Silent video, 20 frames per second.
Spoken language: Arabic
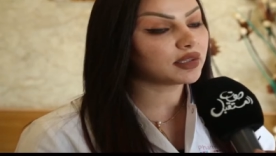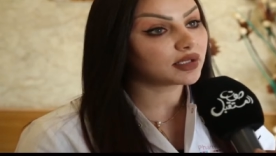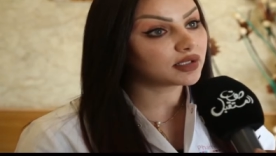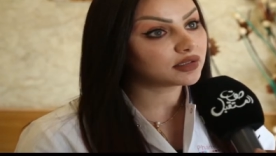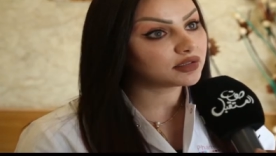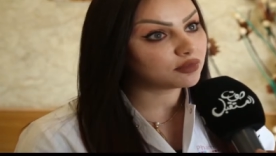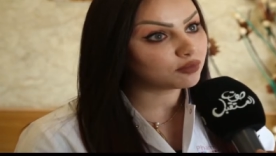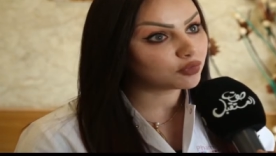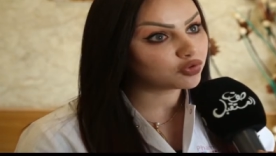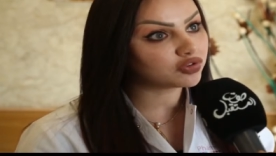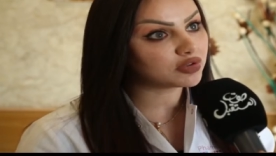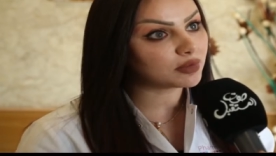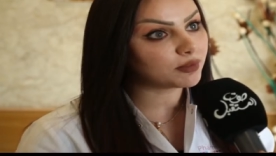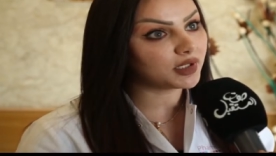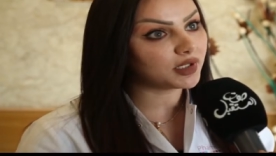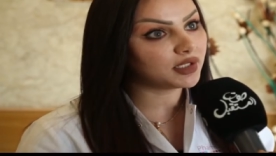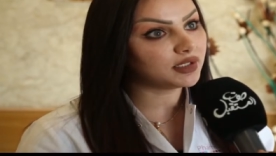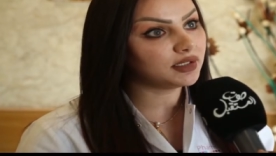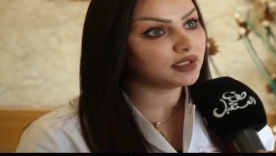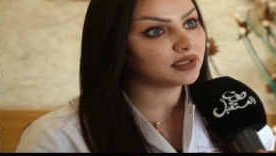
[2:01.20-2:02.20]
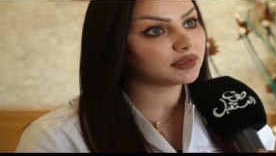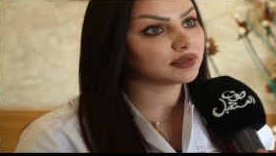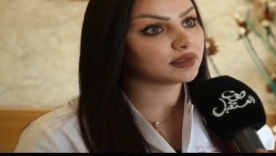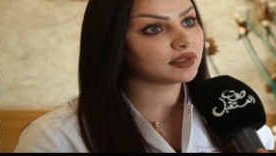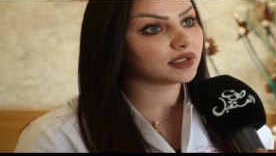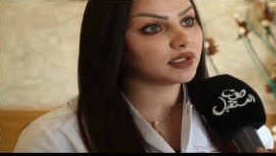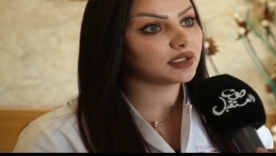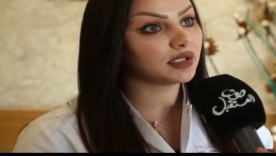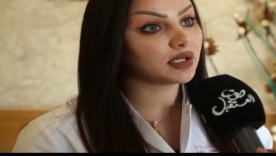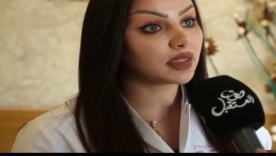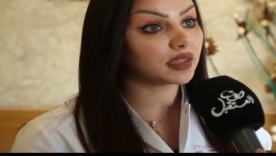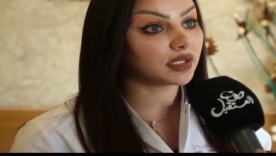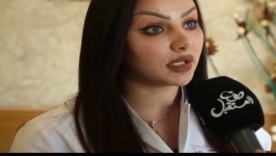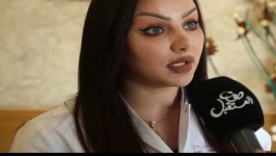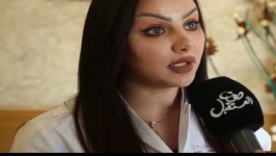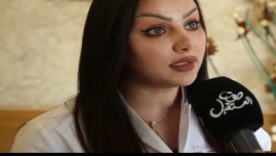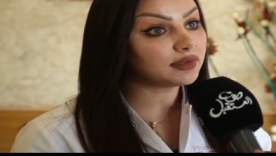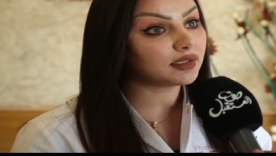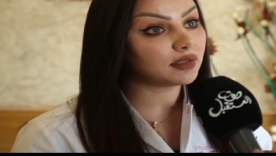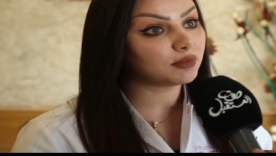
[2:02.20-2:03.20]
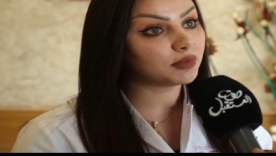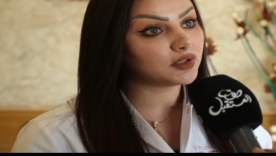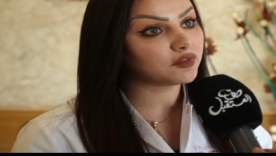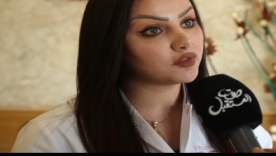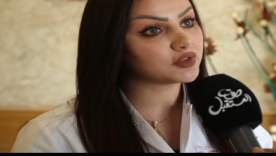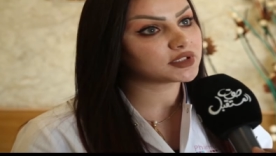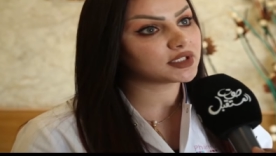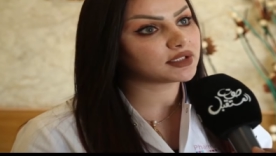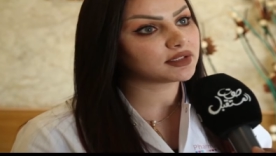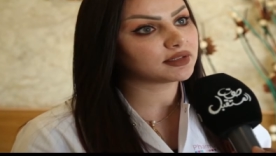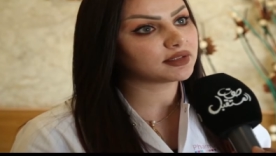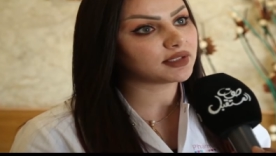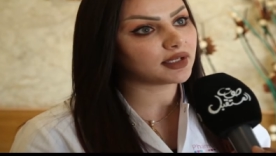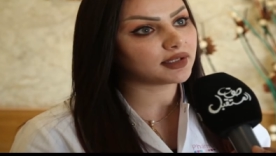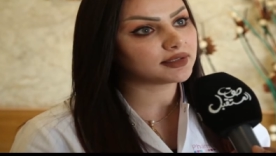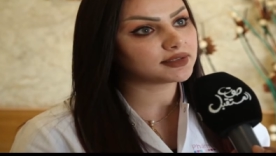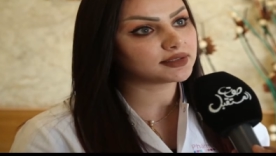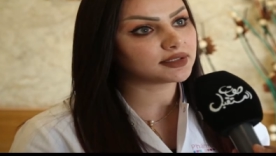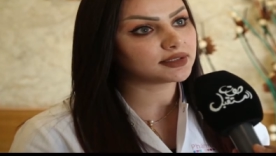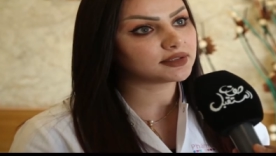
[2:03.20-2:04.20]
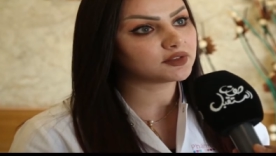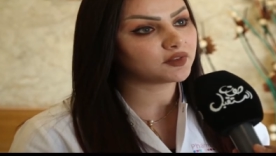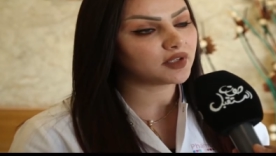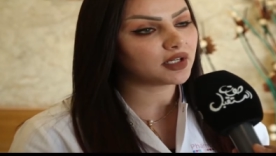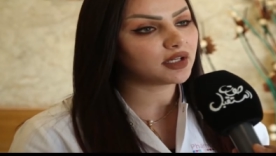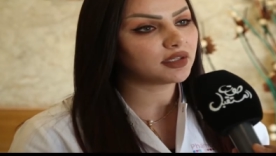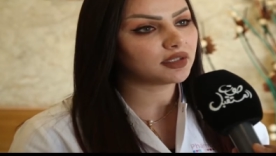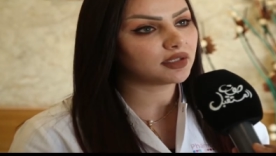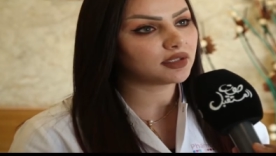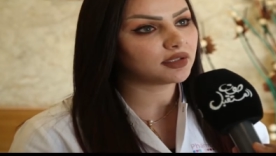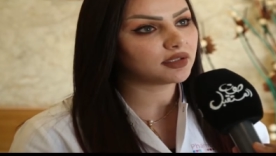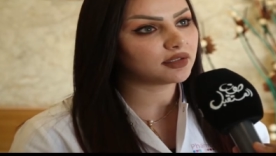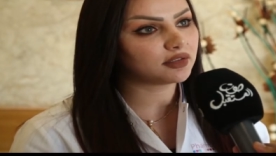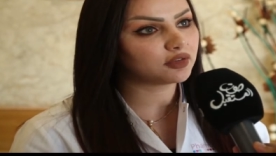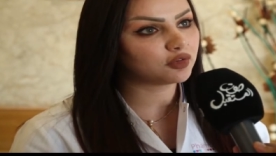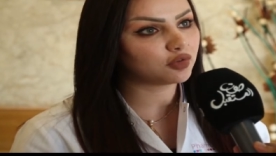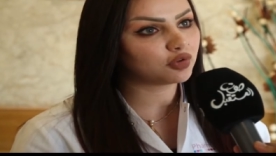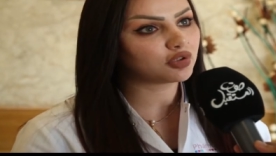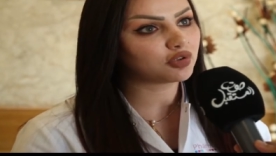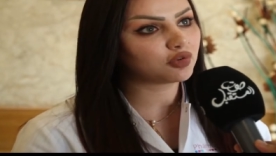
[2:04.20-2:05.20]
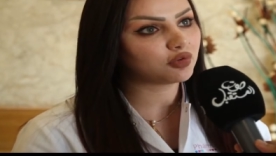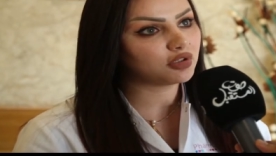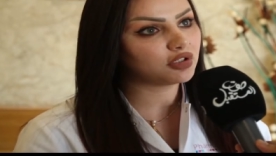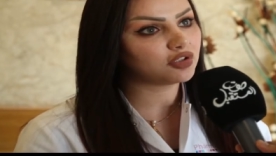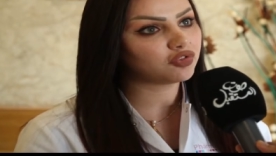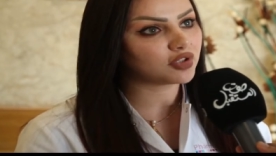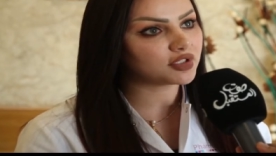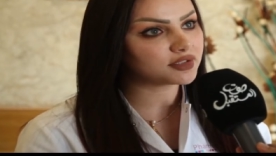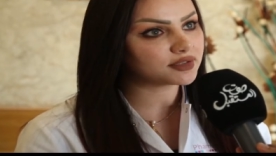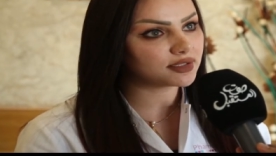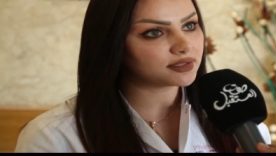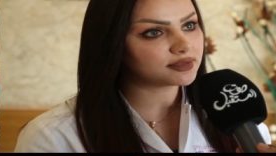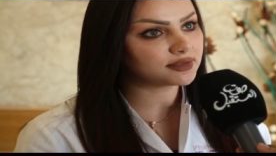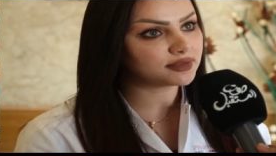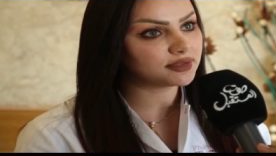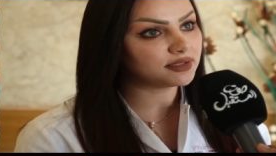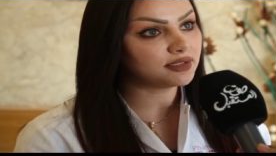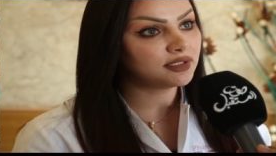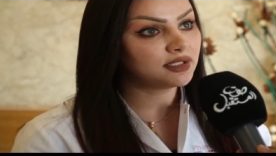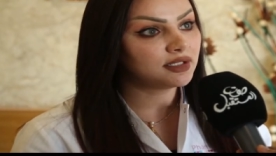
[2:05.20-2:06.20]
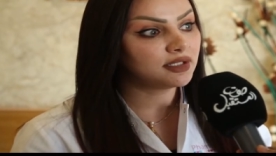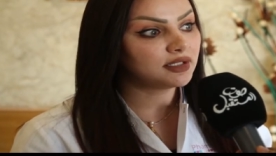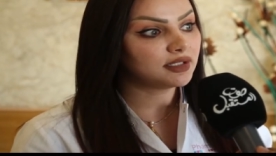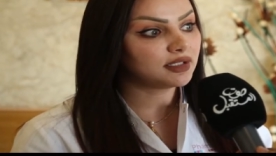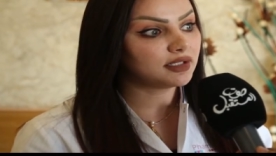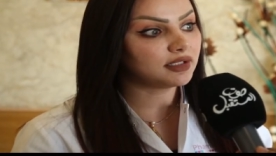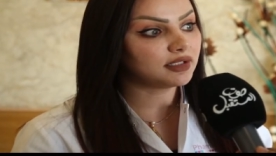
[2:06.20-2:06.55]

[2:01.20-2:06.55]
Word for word: نظرة المجتمع لها تتغير ثقتها بنفسها تتعزز فهذا دور كلش أساسي